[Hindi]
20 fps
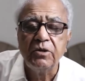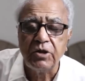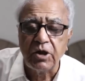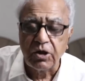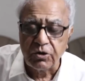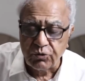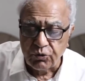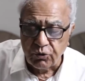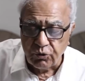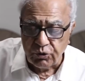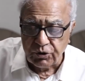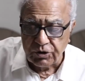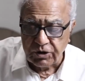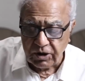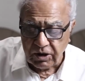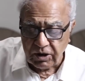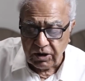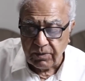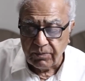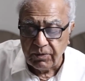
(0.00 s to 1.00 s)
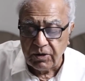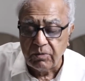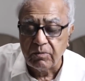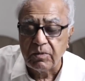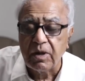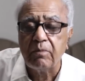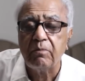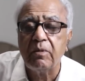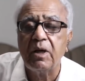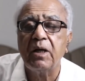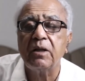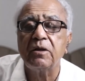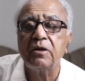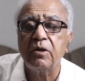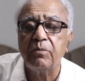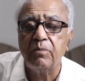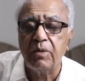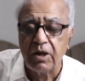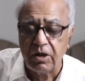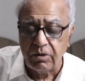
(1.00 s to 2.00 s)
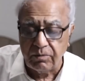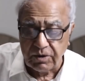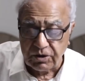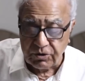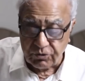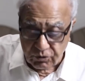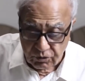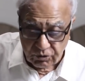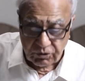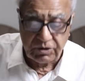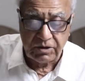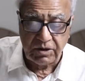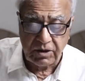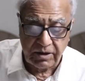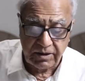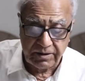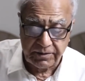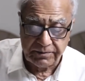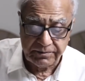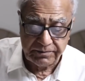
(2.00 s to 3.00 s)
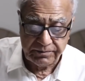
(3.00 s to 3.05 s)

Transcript: यकसुई से अपने मामला के बारे में सोच सकें